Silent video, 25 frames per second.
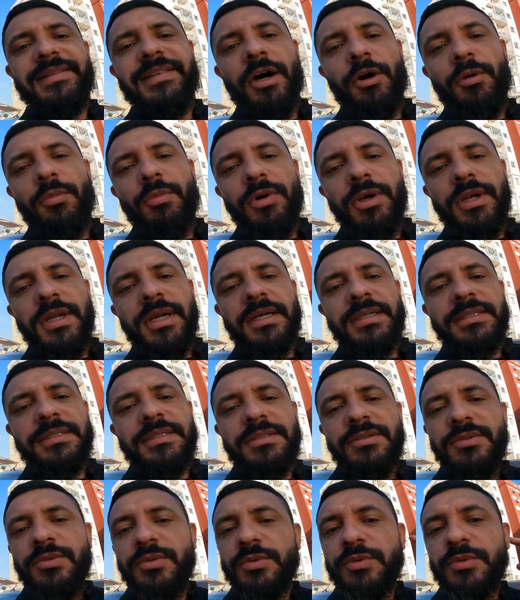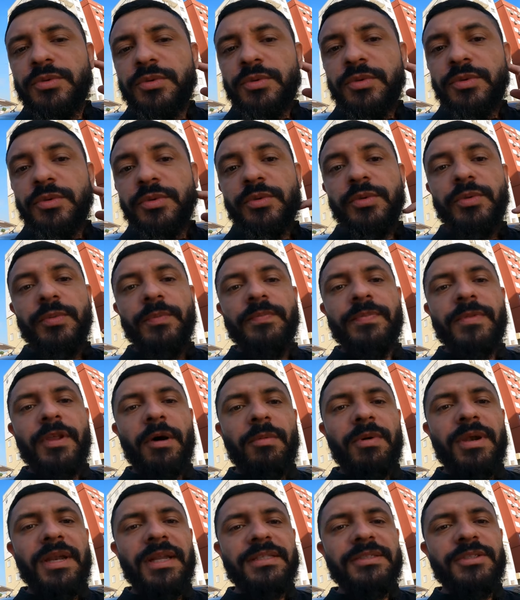dá uma olhada no
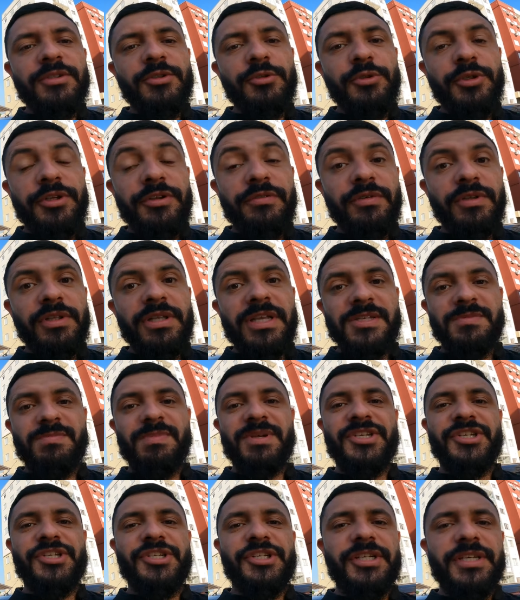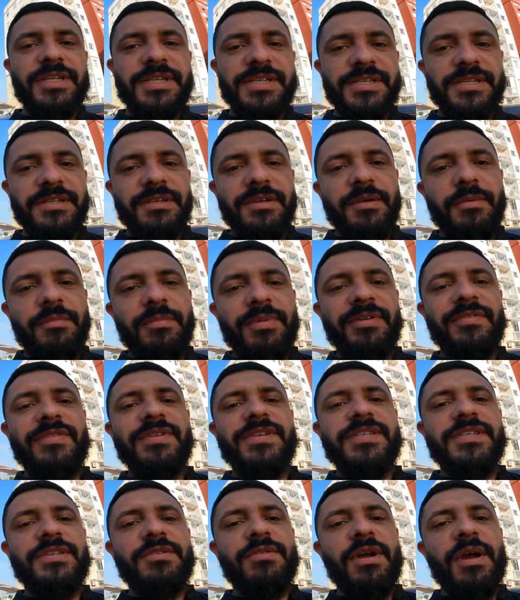dá uma olhada no nível das pastilhas para
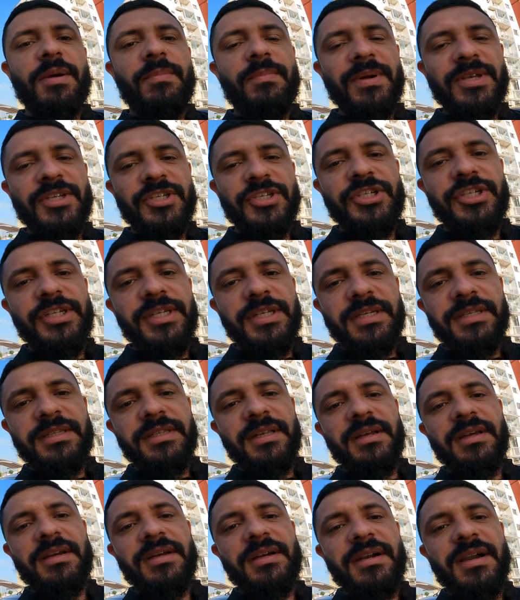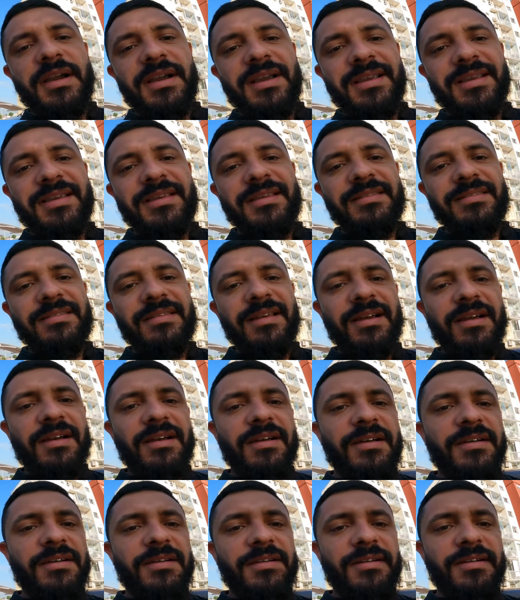ver se não é a pastilha que está
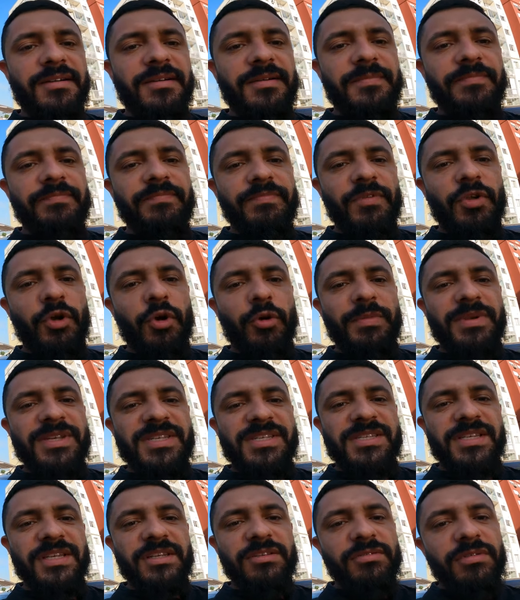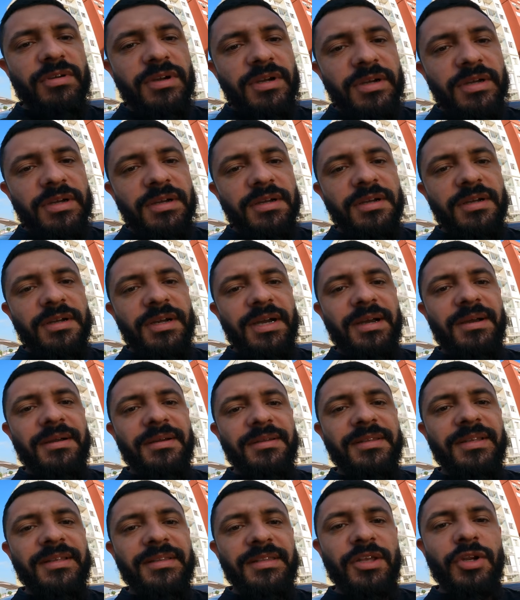tá começando a,
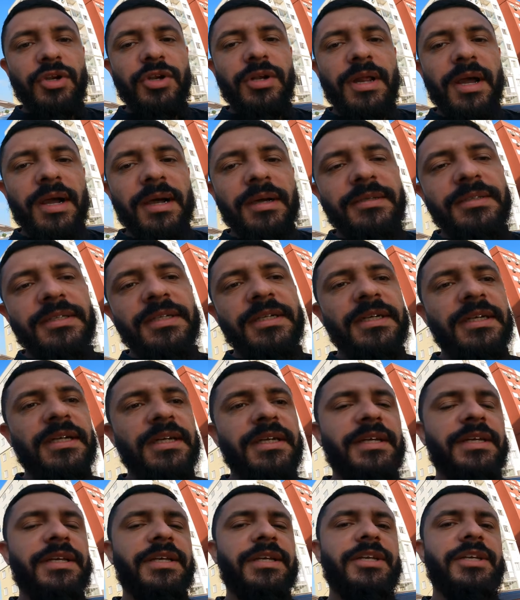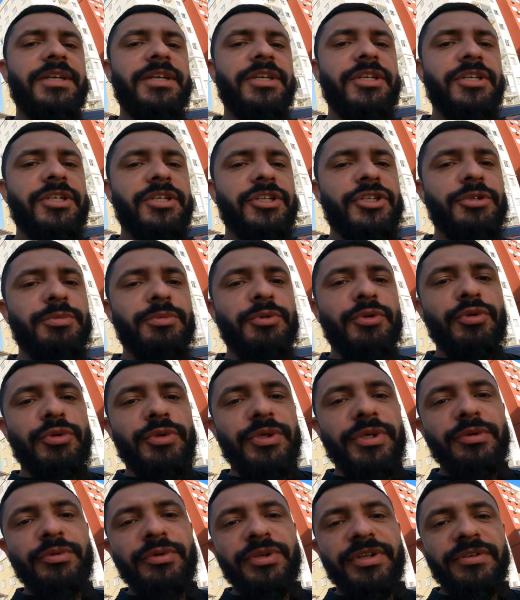a deteriorar e
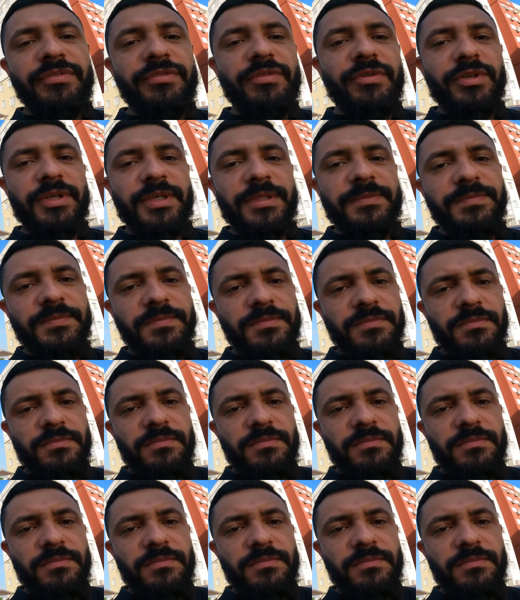diminuir o nível, né?